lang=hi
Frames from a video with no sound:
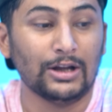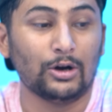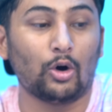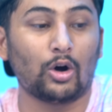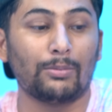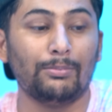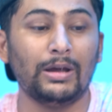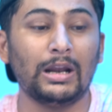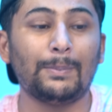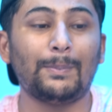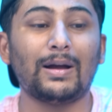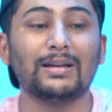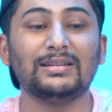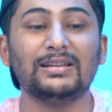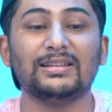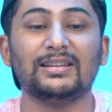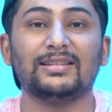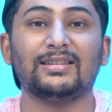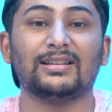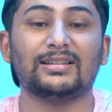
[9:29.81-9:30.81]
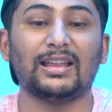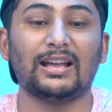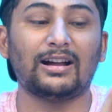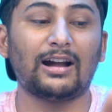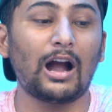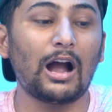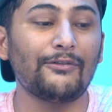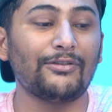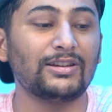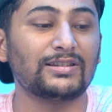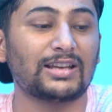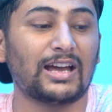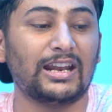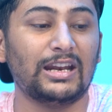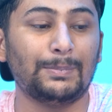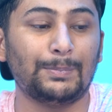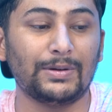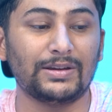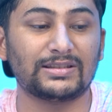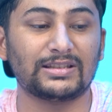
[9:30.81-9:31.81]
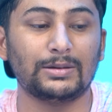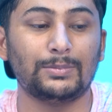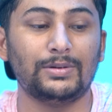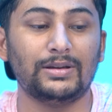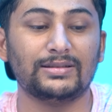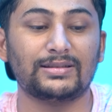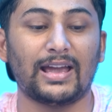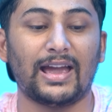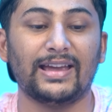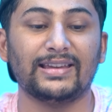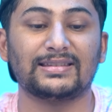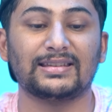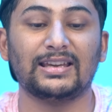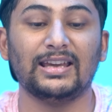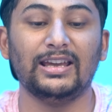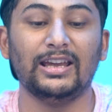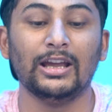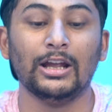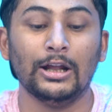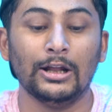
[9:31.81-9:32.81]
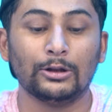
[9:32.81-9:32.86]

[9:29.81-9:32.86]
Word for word: और मेरे पास ये दे सकते हैं काफ़ी सारी पी है इसकी